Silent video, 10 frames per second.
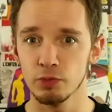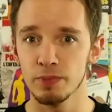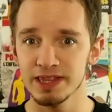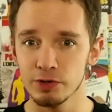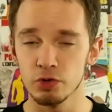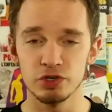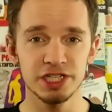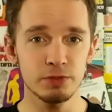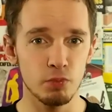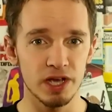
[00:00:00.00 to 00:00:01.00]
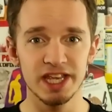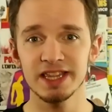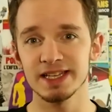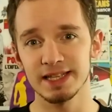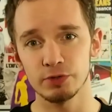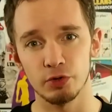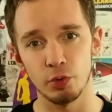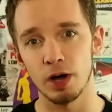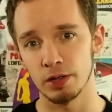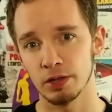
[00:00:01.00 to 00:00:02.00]
météorologiques moyennes à cet
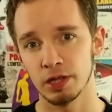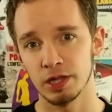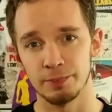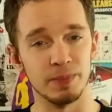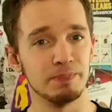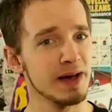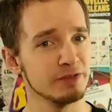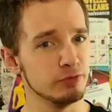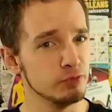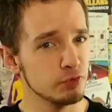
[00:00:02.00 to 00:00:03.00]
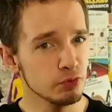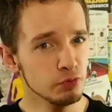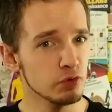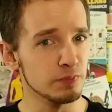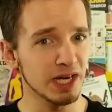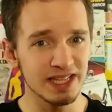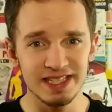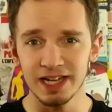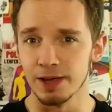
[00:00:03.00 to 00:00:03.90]
endroit mais pas du tout de prédire la